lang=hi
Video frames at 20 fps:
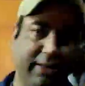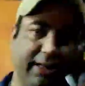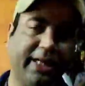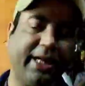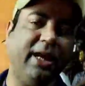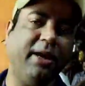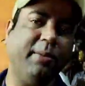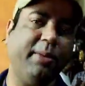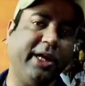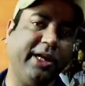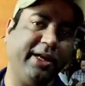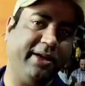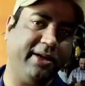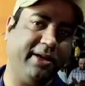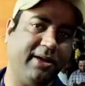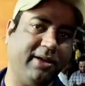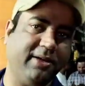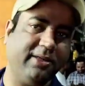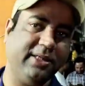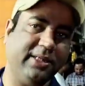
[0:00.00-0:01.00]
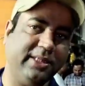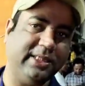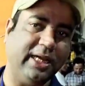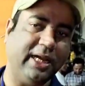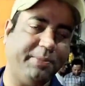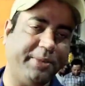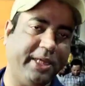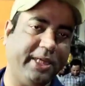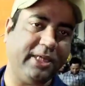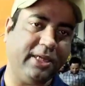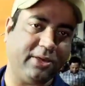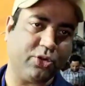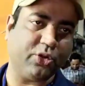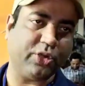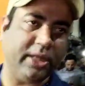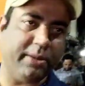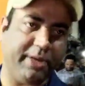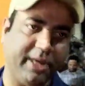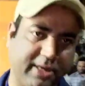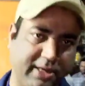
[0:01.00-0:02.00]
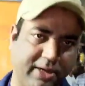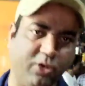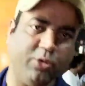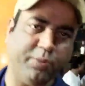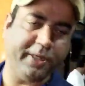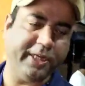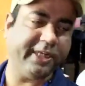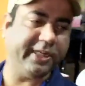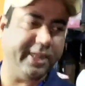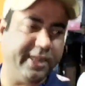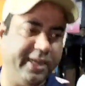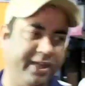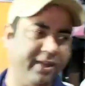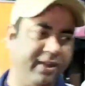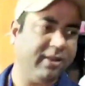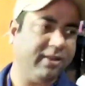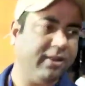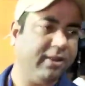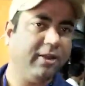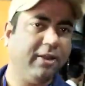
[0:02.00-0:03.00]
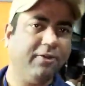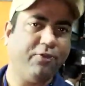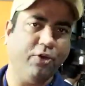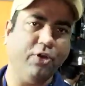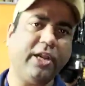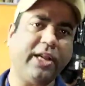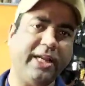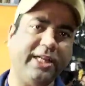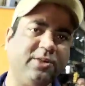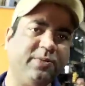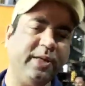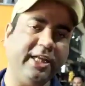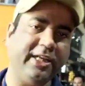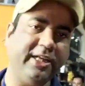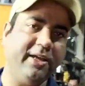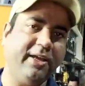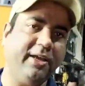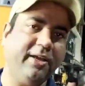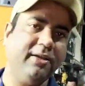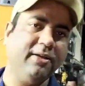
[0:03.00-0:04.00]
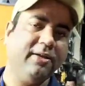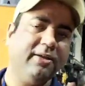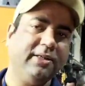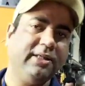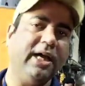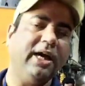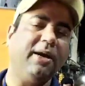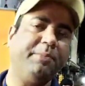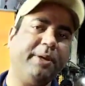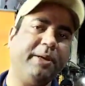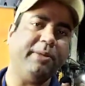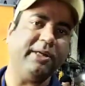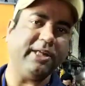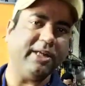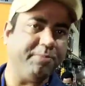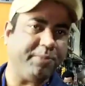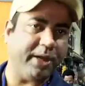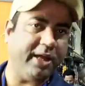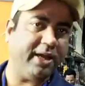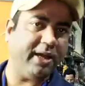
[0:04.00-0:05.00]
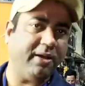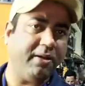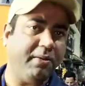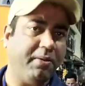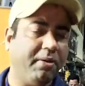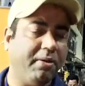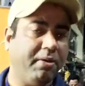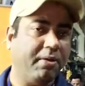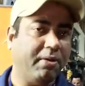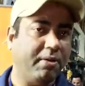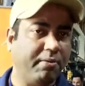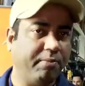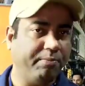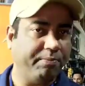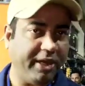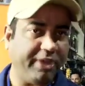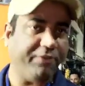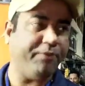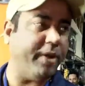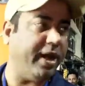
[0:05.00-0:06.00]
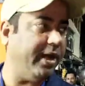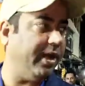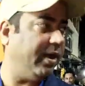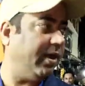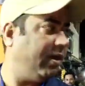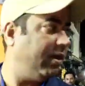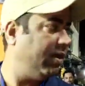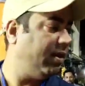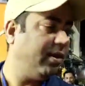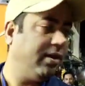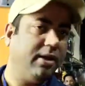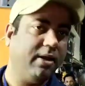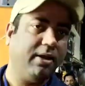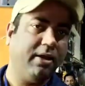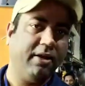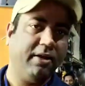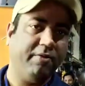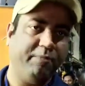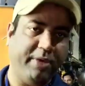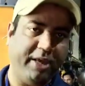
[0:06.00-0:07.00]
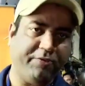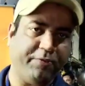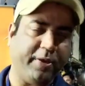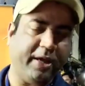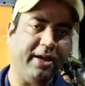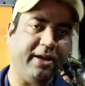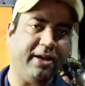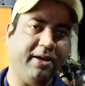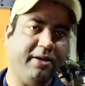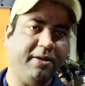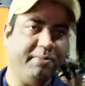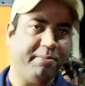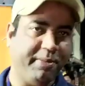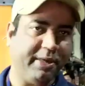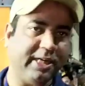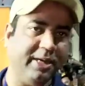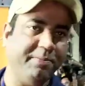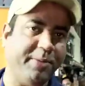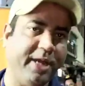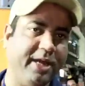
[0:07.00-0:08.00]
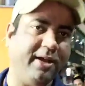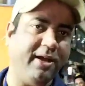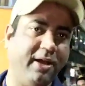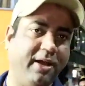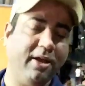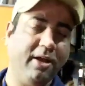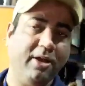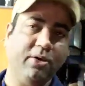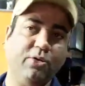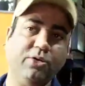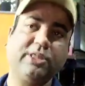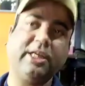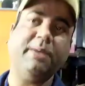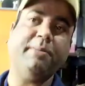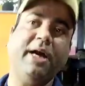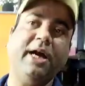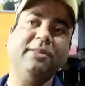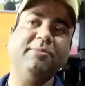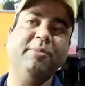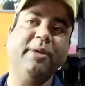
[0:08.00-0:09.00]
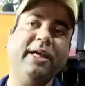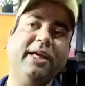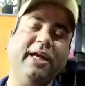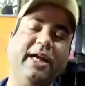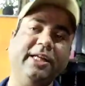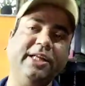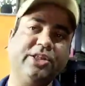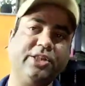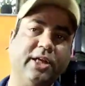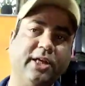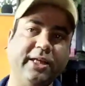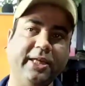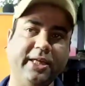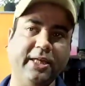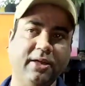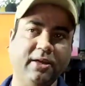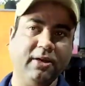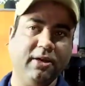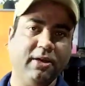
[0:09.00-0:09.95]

भी देखिए हमारे यहाँ अभी क्योंकि हमारा ओपनिंग डे है फुल रेंज में नहीं है यहाँ पे मटन पाया बीफ पाया बीफ पाया मटन पाया उसके बाद में एडिशनली